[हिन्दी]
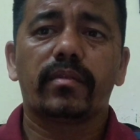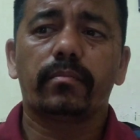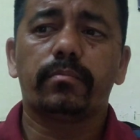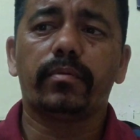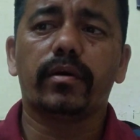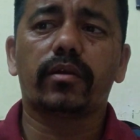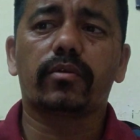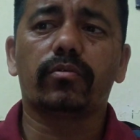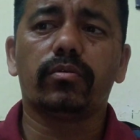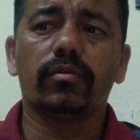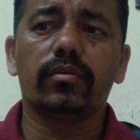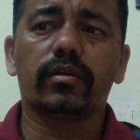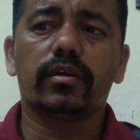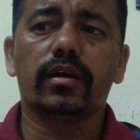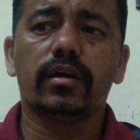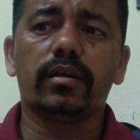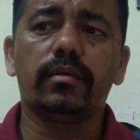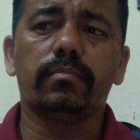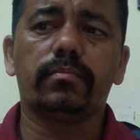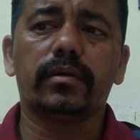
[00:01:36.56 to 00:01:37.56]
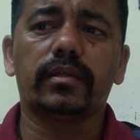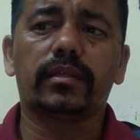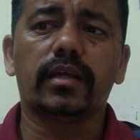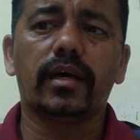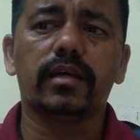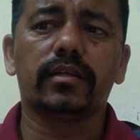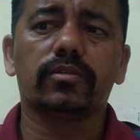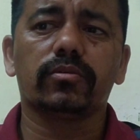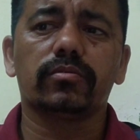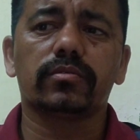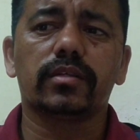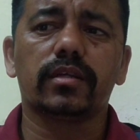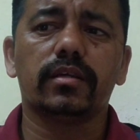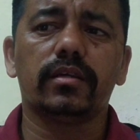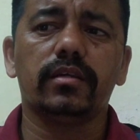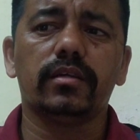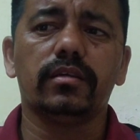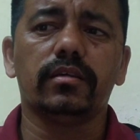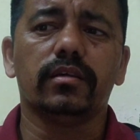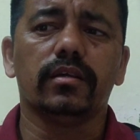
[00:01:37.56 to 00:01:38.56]
पर खुलकर बता तो
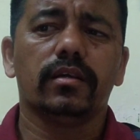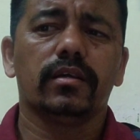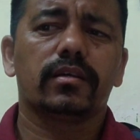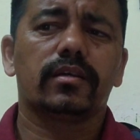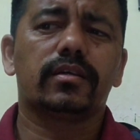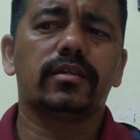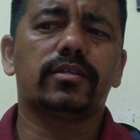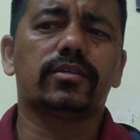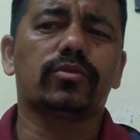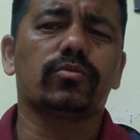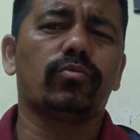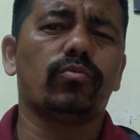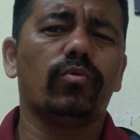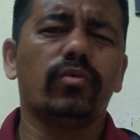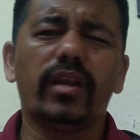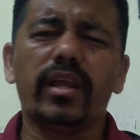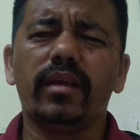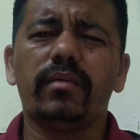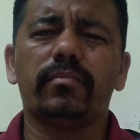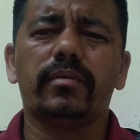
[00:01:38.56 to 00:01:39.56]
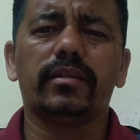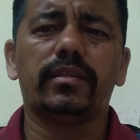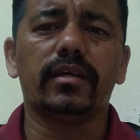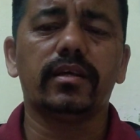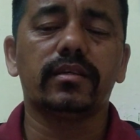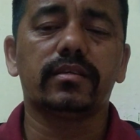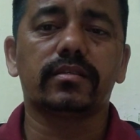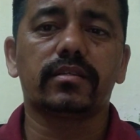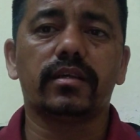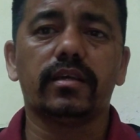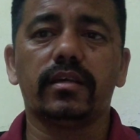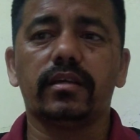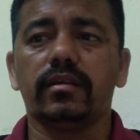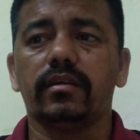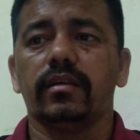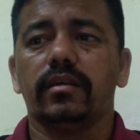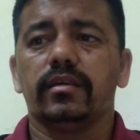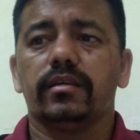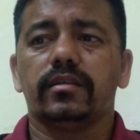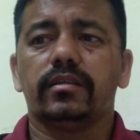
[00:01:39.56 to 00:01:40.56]
सही किस कोने में देश के
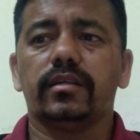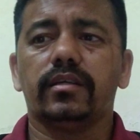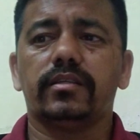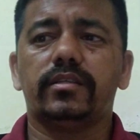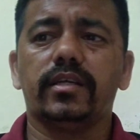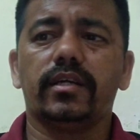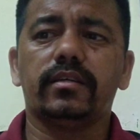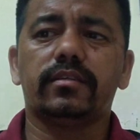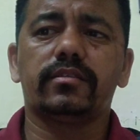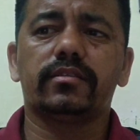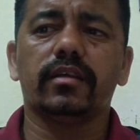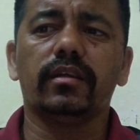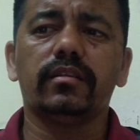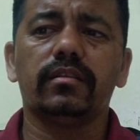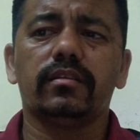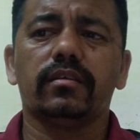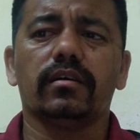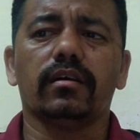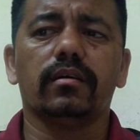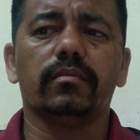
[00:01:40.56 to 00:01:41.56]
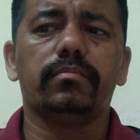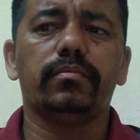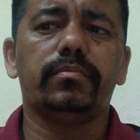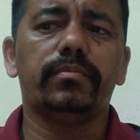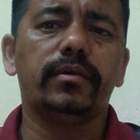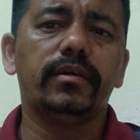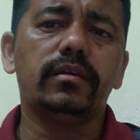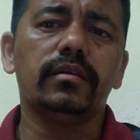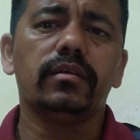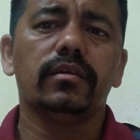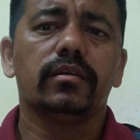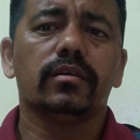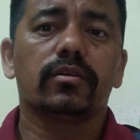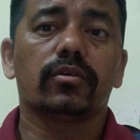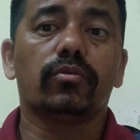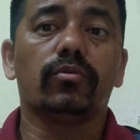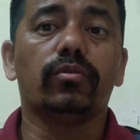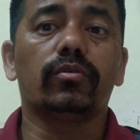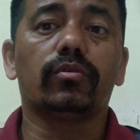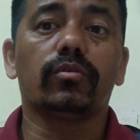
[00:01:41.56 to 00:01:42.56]
ये जयचंद अब भी
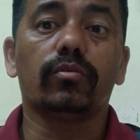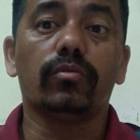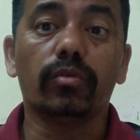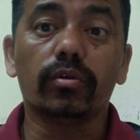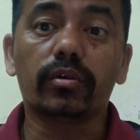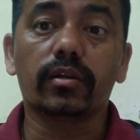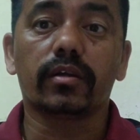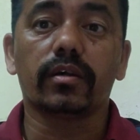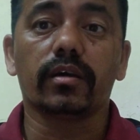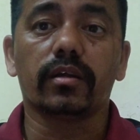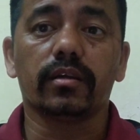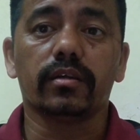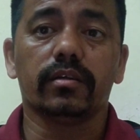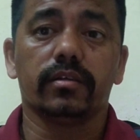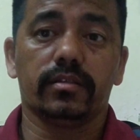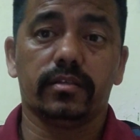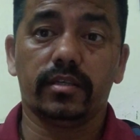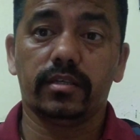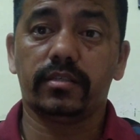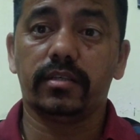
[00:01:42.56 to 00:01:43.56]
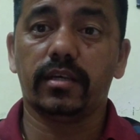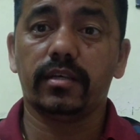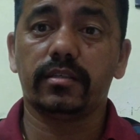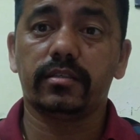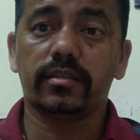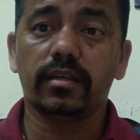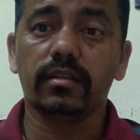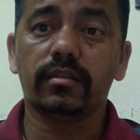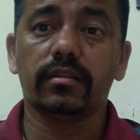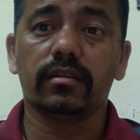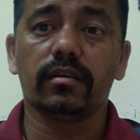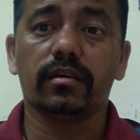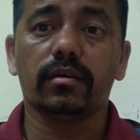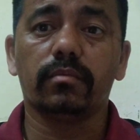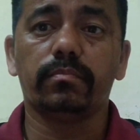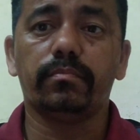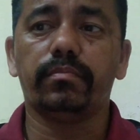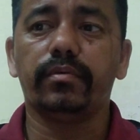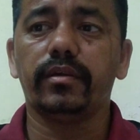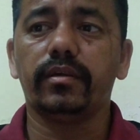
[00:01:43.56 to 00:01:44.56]
घुट घुट कर ये जयचंद
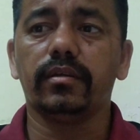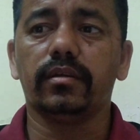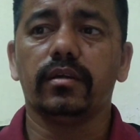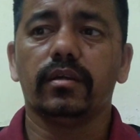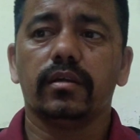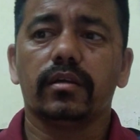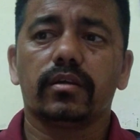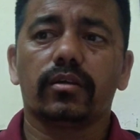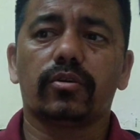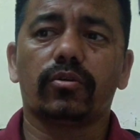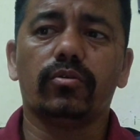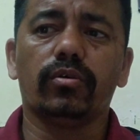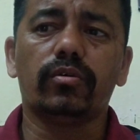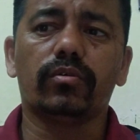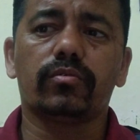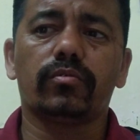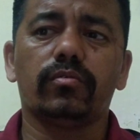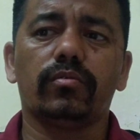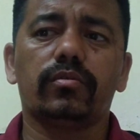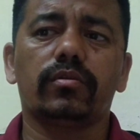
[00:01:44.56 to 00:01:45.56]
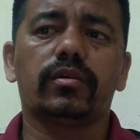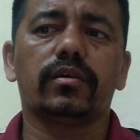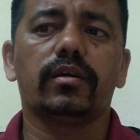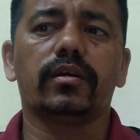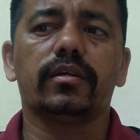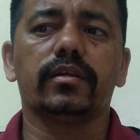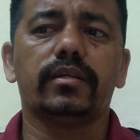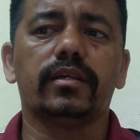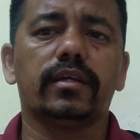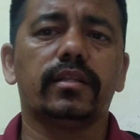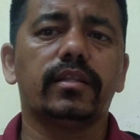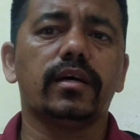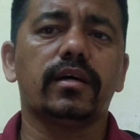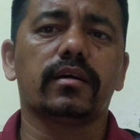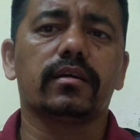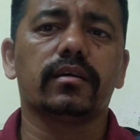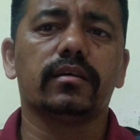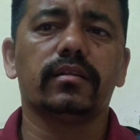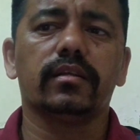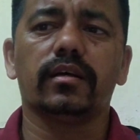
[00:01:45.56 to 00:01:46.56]
अब भी घुट घुट कर यदा
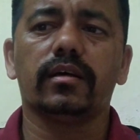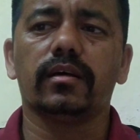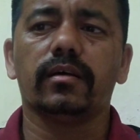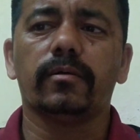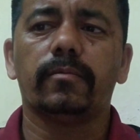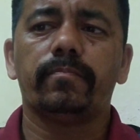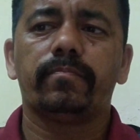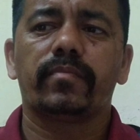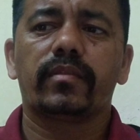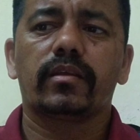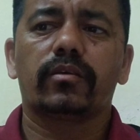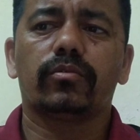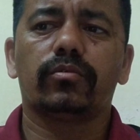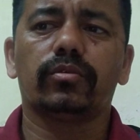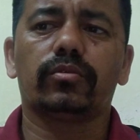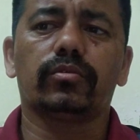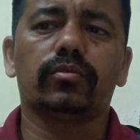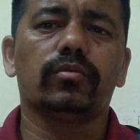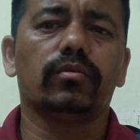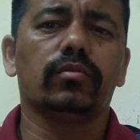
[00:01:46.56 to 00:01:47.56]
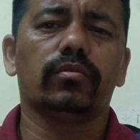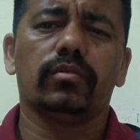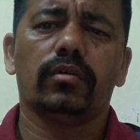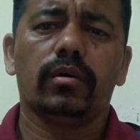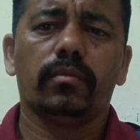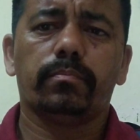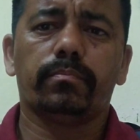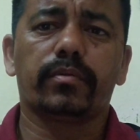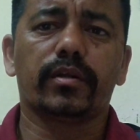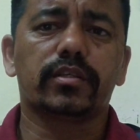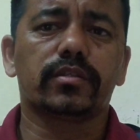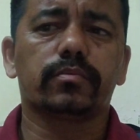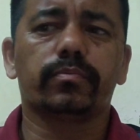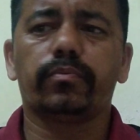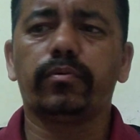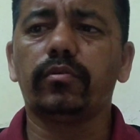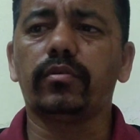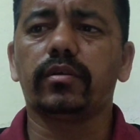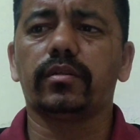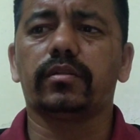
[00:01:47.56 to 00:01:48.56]
कदा खुद को
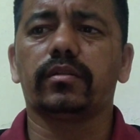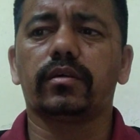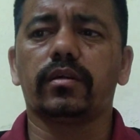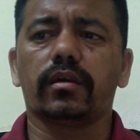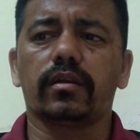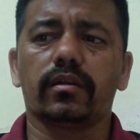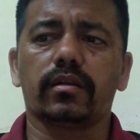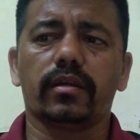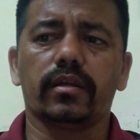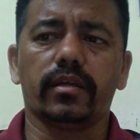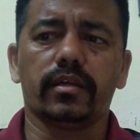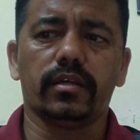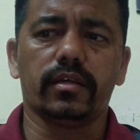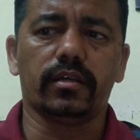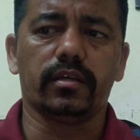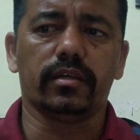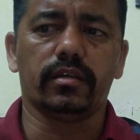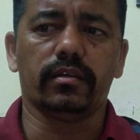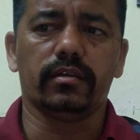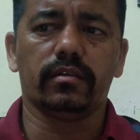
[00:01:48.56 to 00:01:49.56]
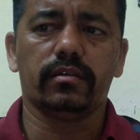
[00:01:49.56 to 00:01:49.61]
प्रस्फुटित कर रहे हैं